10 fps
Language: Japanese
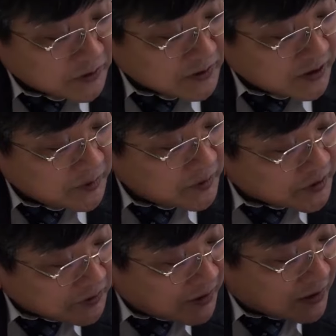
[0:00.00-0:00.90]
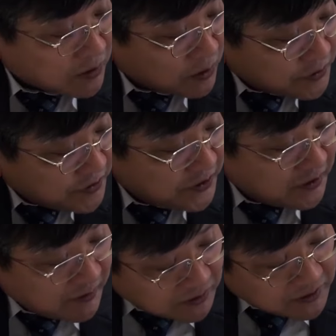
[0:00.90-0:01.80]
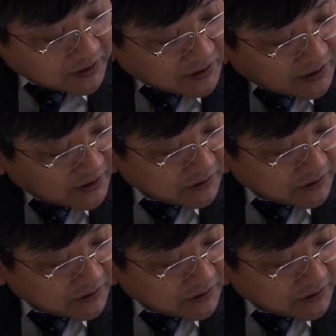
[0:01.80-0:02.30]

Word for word: といたしましてはこっち側のでっか